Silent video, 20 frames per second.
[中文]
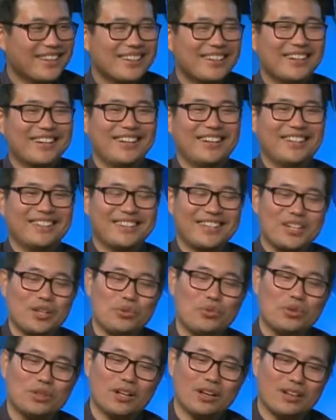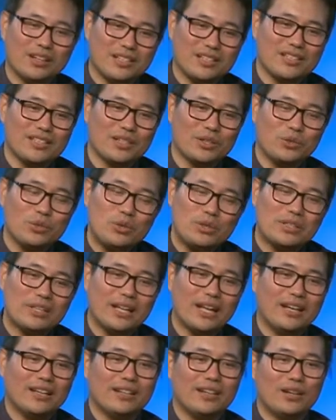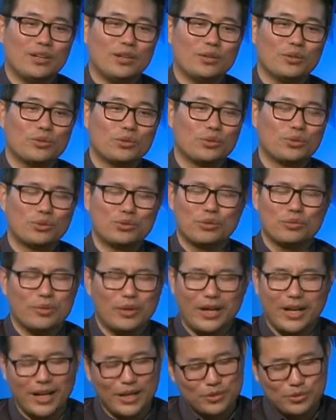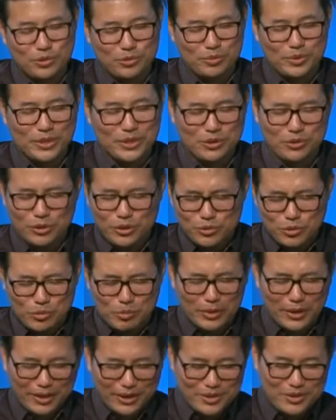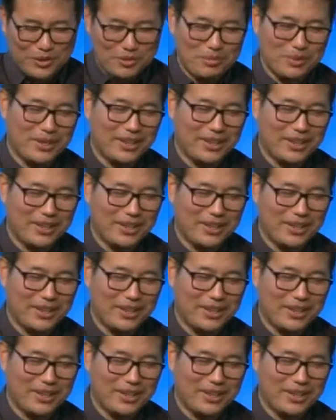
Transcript: 对，啊，他也遇到了一些困难，然后哭哭啊，哭鼻子，哇，做不了了，做不